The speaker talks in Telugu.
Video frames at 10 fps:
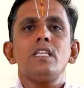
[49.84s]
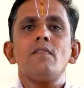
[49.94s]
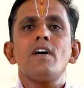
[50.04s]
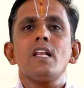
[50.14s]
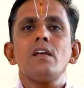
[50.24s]

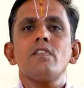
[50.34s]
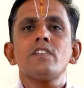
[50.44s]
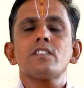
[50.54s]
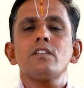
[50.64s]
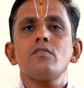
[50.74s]
దేవాలయ
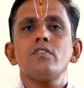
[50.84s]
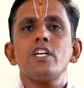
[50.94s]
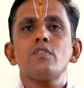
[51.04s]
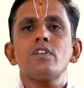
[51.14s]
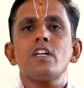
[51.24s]
వ్యవస్థలో
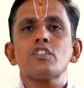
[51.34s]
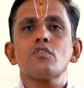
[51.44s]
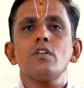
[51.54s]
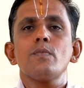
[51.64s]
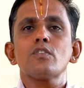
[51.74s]
ఉండేటువంటి
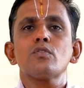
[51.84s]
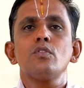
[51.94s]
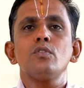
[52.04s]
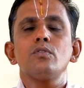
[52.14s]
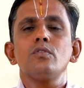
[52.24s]
అర్చకుల
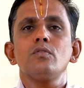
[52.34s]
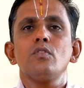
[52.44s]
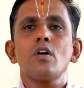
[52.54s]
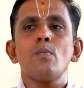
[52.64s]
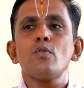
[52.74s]
పరిస్థితులు
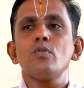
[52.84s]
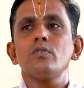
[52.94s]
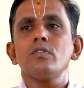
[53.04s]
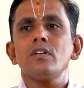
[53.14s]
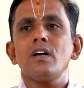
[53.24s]
ఒకప్పుడు
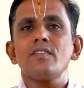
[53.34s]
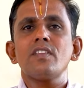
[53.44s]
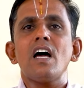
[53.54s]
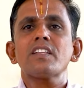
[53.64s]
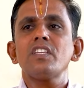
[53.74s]
అంత
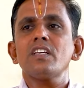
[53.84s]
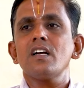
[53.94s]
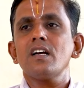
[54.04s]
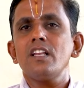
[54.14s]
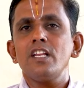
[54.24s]

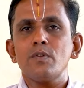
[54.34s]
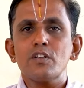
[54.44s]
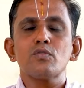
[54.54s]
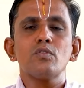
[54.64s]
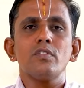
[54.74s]
ఆర్థికంగా లేని
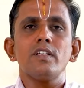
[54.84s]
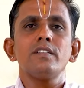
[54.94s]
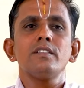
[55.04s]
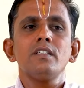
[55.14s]
పరిస్థితులు ఉన్నాయి